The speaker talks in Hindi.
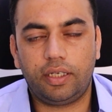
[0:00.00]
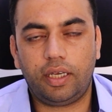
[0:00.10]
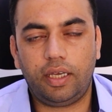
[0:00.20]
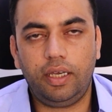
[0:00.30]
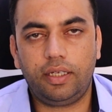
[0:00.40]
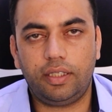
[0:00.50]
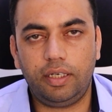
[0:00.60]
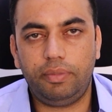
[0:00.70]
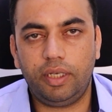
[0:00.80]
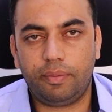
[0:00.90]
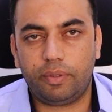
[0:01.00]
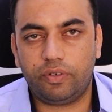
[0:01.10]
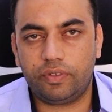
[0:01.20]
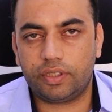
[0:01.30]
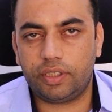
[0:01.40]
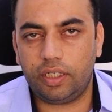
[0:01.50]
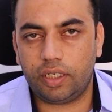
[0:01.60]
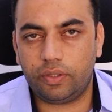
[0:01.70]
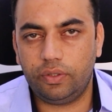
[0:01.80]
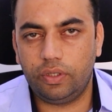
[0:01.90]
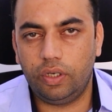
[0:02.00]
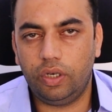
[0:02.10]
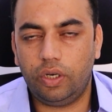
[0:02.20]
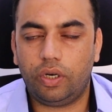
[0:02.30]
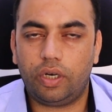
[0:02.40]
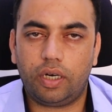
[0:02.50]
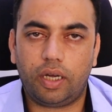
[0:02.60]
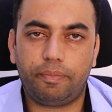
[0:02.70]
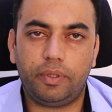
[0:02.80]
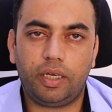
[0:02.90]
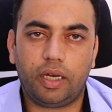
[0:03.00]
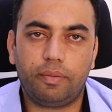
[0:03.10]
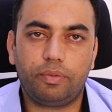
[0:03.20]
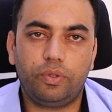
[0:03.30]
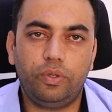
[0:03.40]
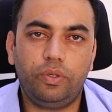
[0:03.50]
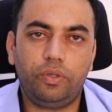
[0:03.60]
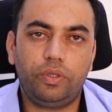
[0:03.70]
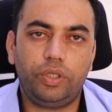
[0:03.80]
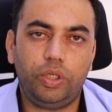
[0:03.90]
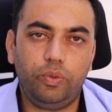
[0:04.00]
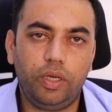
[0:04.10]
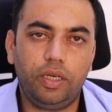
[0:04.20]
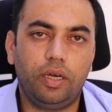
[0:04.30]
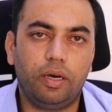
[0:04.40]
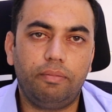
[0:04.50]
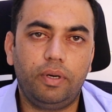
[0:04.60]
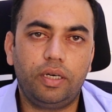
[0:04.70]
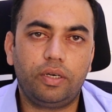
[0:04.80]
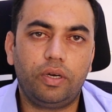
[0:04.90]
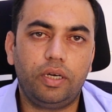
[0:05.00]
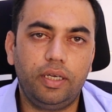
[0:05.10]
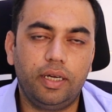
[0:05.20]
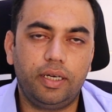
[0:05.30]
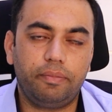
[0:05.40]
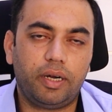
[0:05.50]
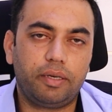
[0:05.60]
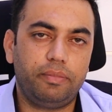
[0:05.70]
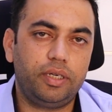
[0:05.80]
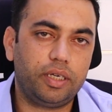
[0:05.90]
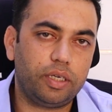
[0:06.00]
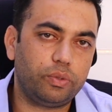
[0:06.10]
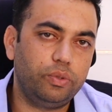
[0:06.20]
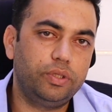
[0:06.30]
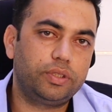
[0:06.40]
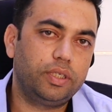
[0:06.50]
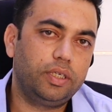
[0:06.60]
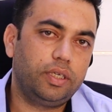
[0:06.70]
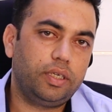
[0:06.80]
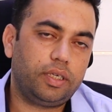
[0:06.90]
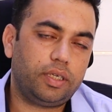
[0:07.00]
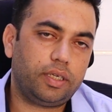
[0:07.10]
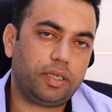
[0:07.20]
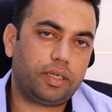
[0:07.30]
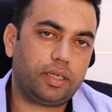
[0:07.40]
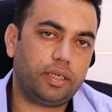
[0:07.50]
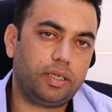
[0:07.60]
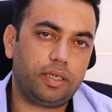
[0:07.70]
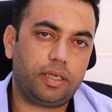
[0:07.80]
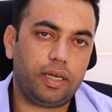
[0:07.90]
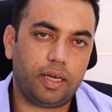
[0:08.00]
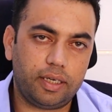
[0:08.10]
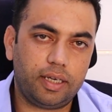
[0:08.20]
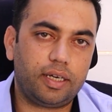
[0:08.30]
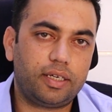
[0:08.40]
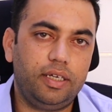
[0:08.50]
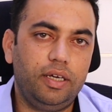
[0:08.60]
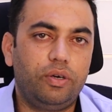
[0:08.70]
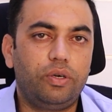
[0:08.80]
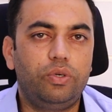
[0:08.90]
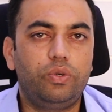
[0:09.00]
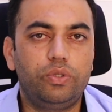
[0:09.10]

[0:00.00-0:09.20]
कि एक दिन भी आप ओवरस्टे ना हो और अपने आप को यूएई गवर्नमेंट e और लीगल डिपार्टमेंट के रूल्स के अंडर रखिए और उन